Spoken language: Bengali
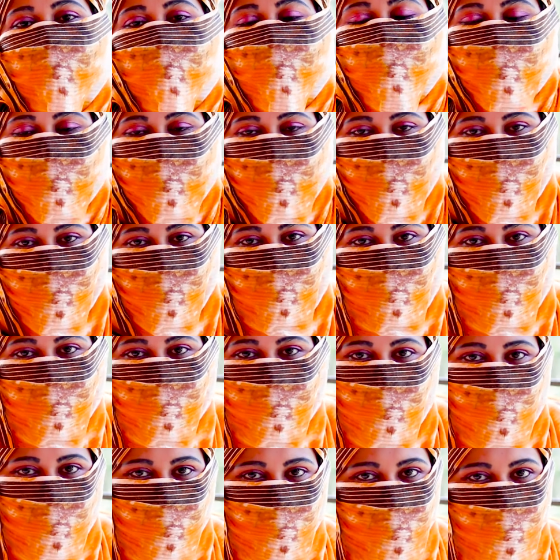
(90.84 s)
উনি আমাকে
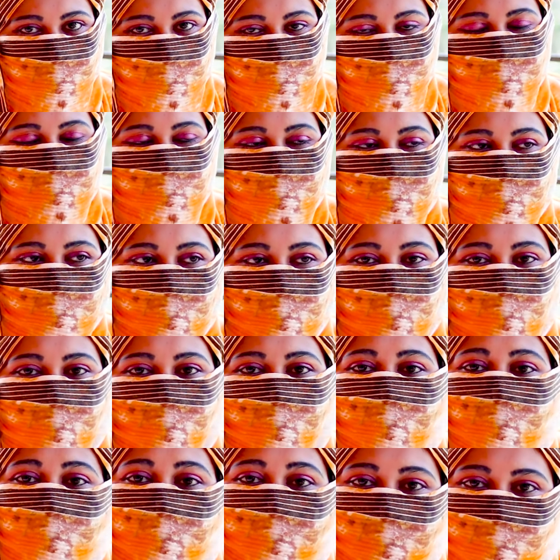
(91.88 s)
ভালোবাসতেন
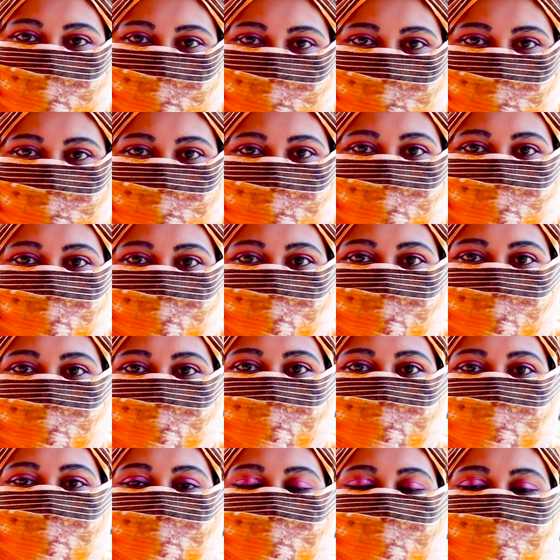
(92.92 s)
উনি ছিলেন একটু
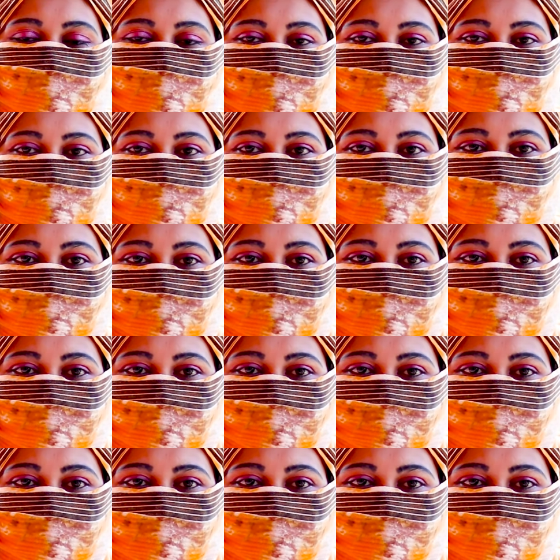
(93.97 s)
মুরব্বী বয়স্ক